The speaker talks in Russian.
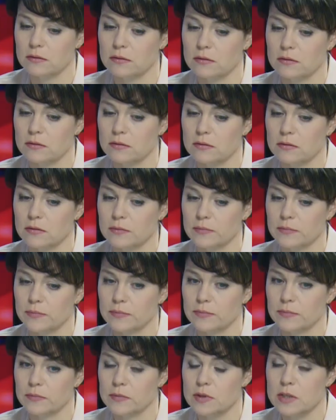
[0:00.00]
э,
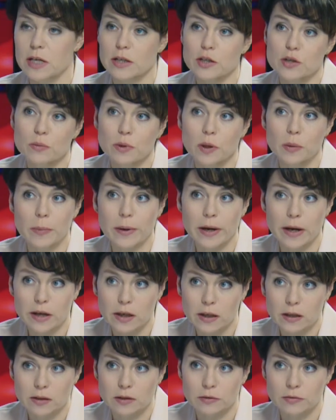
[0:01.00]
значимых
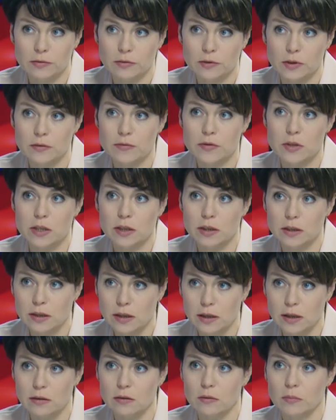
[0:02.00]
проектов не
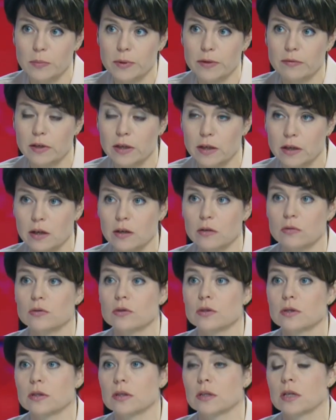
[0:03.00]
всегда
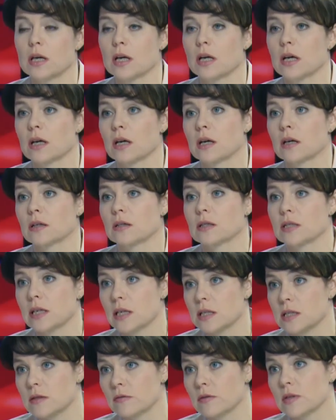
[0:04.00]
привлекаются
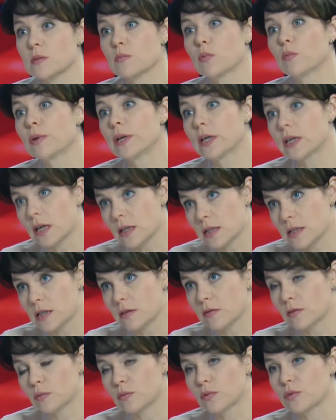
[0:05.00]
средств
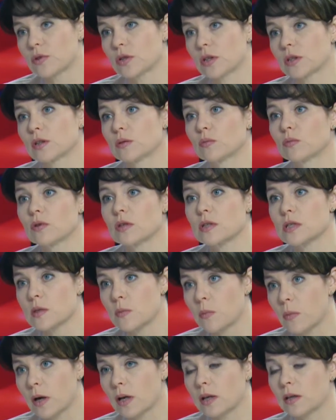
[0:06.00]
республиканского бюджета,
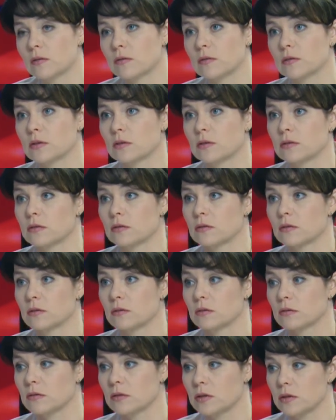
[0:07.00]
муниципального.
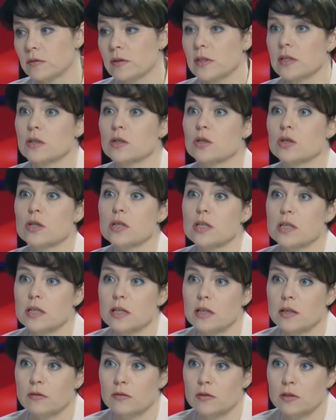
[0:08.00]
Э, действительно,
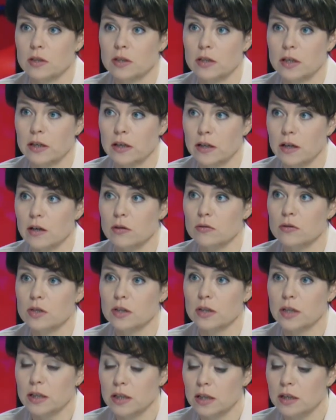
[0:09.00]
жители ведь откликаются.
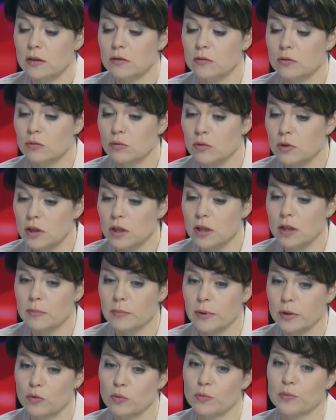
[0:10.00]
Да. Какие другие
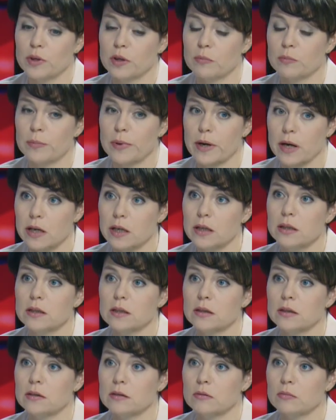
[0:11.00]
подобные
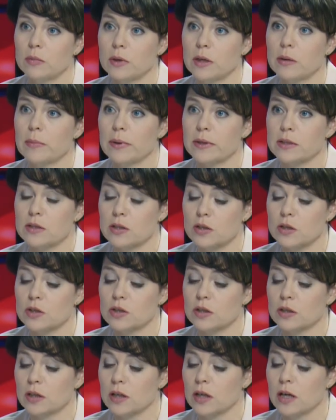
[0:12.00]
проекты были
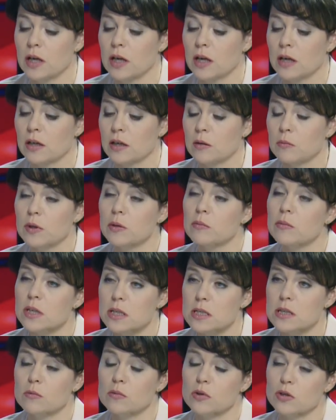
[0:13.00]
поддержаны именно
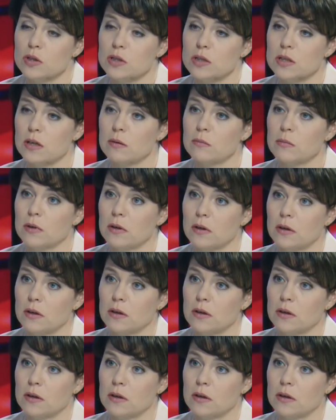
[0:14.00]
местными жителями?